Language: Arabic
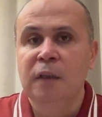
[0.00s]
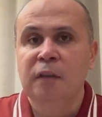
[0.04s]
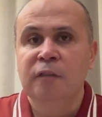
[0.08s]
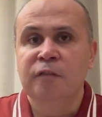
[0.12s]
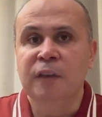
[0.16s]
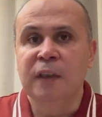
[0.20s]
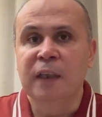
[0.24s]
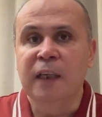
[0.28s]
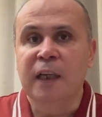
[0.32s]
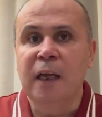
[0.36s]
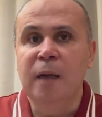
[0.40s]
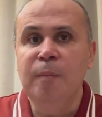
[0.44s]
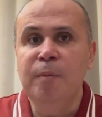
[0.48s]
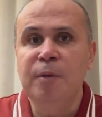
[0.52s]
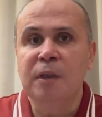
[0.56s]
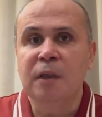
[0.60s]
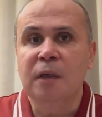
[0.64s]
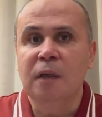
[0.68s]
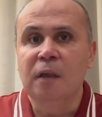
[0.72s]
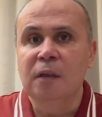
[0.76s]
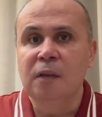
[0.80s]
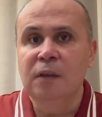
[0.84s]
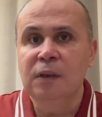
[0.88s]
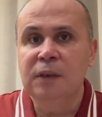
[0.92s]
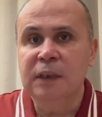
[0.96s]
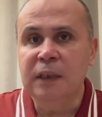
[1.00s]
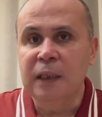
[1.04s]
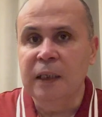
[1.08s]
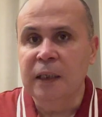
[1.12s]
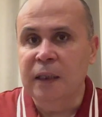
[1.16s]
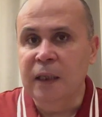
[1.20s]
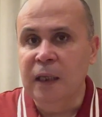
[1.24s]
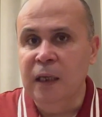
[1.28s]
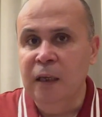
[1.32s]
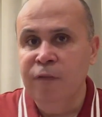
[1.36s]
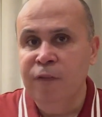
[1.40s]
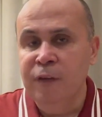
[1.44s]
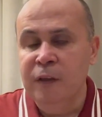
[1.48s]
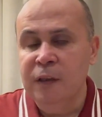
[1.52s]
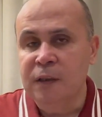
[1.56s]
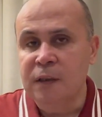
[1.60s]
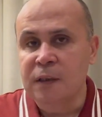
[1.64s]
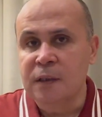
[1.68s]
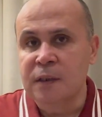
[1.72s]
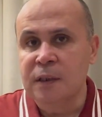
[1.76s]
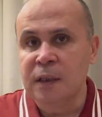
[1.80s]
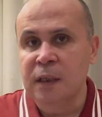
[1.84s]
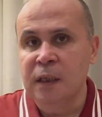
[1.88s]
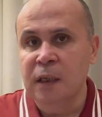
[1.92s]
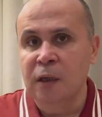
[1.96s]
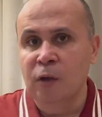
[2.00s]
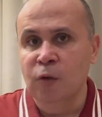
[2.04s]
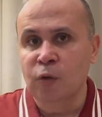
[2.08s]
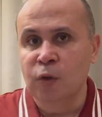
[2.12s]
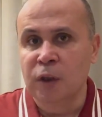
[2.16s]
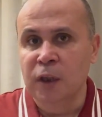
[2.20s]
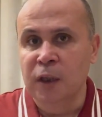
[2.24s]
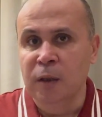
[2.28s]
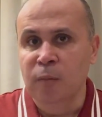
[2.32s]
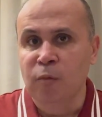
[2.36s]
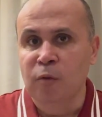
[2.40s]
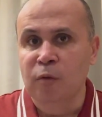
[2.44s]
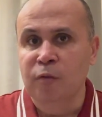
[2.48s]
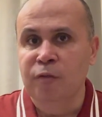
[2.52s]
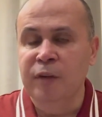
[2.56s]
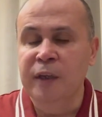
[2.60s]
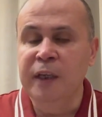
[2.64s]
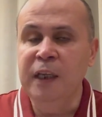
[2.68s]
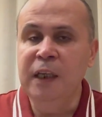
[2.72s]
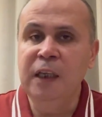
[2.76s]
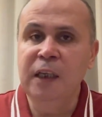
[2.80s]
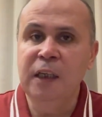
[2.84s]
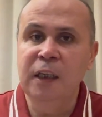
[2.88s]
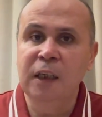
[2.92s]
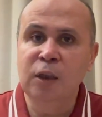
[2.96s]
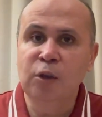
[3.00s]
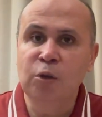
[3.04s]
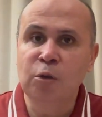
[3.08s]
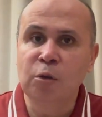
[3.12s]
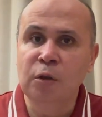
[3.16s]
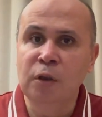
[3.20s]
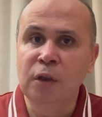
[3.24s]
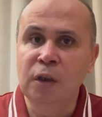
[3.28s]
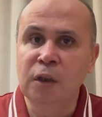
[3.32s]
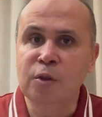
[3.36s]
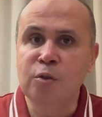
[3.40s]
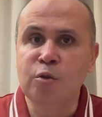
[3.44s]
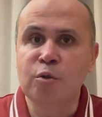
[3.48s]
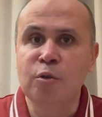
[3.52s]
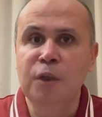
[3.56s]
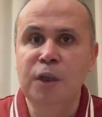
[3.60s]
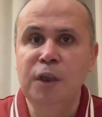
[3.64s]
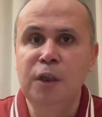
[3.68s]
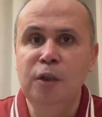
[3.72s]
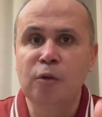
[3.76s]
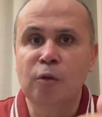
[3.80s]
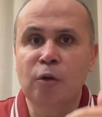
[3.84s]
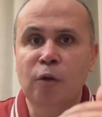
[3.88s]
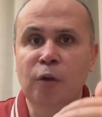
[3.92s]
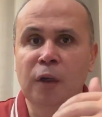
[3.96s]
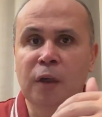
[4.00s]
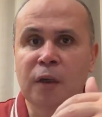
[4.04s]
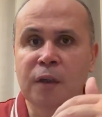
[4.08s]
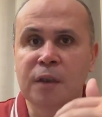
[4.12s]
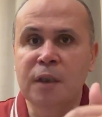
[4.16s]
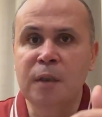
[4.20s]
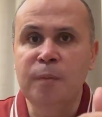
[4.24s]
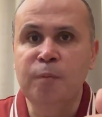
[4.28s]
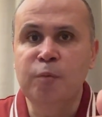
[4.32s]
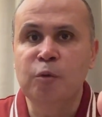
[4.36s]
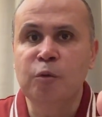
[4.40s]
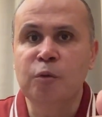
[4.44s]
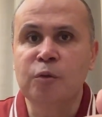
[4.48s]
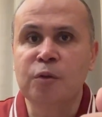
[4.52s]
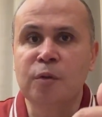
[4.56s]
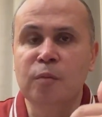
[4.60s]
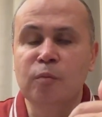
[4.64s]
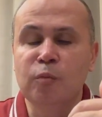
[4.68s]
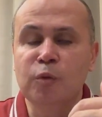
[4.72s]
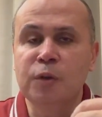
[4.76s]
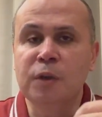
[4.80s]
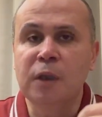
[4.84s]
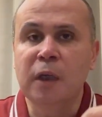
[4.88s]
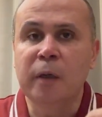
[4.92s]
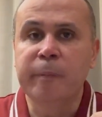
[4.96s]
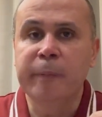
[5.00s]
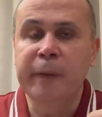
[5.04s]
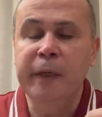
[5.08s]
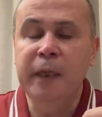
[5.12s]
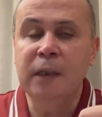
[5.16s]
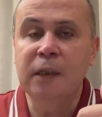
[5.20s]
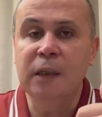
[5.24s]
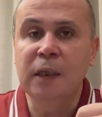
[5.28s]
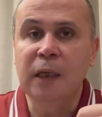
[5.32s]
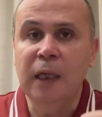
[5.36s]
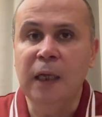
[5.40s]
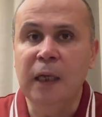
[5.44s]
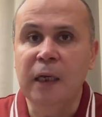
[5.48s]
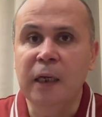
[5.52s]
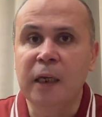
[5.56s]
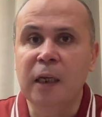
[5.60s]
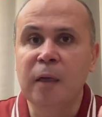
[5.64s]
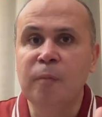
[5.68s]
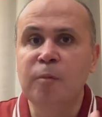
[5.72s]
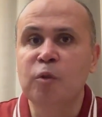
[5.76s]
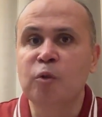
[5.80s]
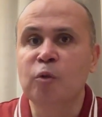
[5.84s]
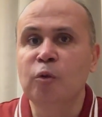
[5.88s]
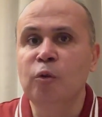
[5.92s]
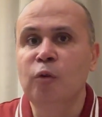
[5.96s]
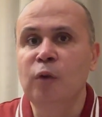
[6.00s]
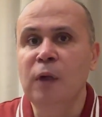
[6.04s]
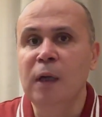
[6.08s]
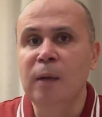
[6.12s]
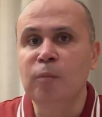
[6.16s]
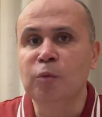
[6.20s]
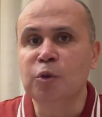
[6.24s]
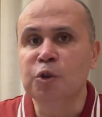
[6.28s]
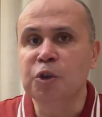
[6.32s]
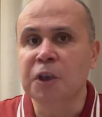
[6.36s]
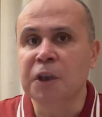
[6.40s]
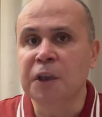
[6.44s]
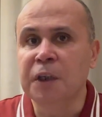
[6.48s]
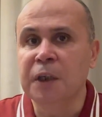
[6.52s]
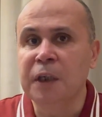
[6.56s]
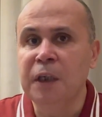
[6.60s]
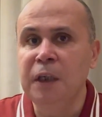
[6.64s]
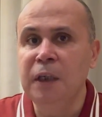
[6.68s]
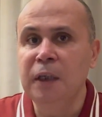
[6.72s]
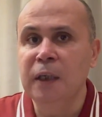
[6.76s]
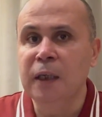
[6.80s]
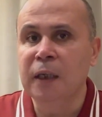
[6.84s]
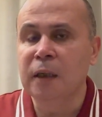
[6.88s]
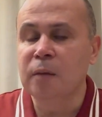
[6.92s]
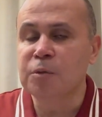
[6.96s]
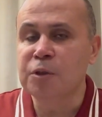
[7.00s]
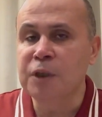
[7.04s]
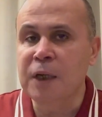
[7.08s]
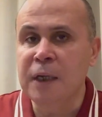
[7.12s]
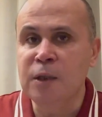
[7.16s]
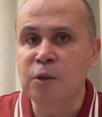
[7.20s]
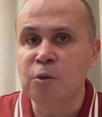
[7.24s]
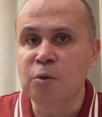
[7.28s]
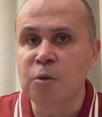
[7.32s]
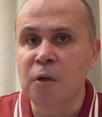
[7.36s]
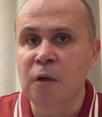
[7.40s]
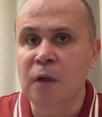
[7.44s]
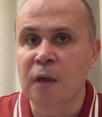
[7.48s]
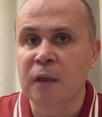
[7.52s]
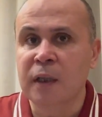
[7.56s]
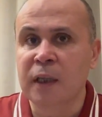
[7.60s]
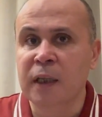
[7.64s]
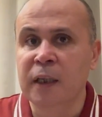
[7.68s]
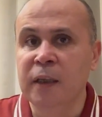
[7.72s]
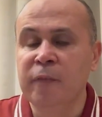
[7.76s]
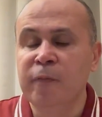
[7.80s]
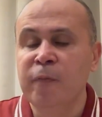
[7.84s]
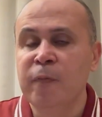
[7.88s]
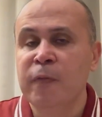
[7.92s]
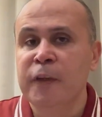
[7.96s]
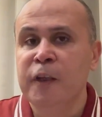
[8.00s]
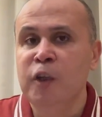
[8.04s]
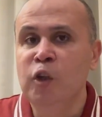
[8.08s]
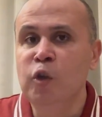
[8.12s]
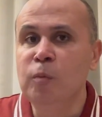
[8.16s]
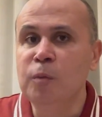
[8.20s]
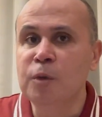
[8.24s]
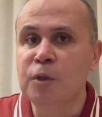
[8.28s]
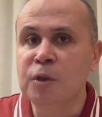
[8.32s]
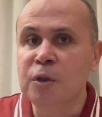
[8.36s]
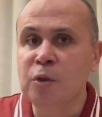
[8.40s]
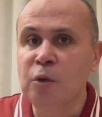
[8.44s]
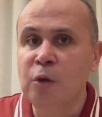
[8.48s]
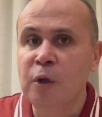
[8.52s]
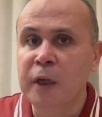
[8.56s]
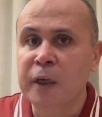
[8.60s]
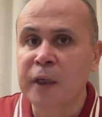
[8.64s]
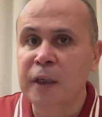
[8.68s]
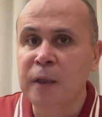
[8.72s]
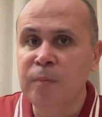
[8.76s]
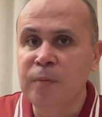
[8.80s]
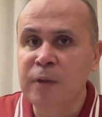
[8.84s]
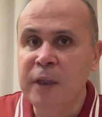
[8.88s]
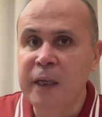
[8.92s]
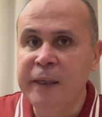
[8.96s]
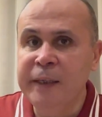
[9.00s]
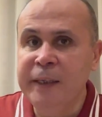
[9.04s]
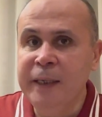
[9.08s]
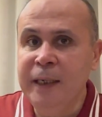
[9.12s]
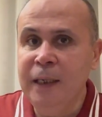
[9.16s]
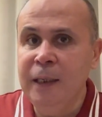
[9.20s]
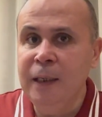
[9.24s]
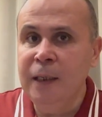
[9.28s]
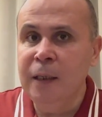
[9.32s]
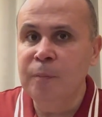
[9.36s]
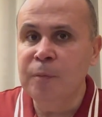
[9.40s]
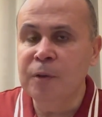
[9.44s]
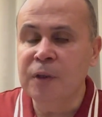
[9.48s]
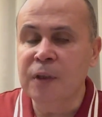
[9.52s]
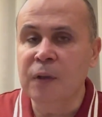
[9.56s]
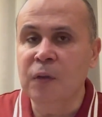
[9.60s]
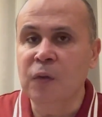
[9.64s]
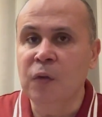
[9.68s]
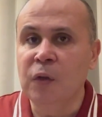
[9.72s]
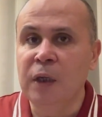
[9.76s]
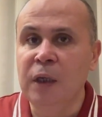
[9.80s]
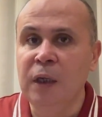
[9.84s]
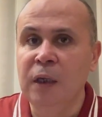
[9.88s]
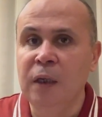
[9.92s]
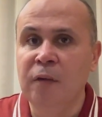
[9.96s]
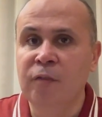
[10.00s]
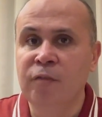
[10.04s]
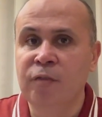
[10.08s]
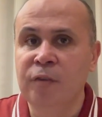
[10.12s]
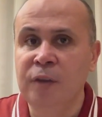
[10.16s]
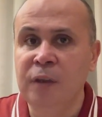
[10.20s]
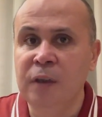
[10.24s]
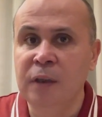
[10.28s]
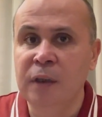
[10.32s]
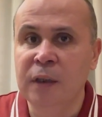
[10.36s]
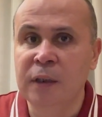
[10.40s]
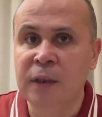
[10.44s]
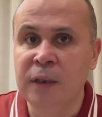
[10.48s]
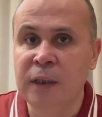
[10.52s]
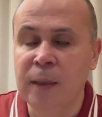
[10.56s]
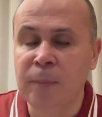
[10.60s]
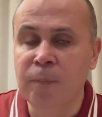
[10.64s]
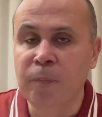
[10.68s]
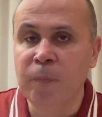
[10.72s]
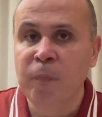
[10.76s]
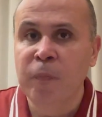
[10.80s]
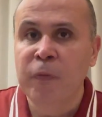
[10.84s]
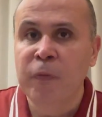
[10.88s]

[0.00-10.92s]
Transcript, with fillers: فالكبد خلاص اتقفلت السكه قدامه فيجي يدخل الانسولين يروح الريسبتورز المستقبلات اللي على الكبد تقول له لا متشكرين انا مش عايز سكر تاني يوم السكر يبدا يعلى بالتدريج في الدم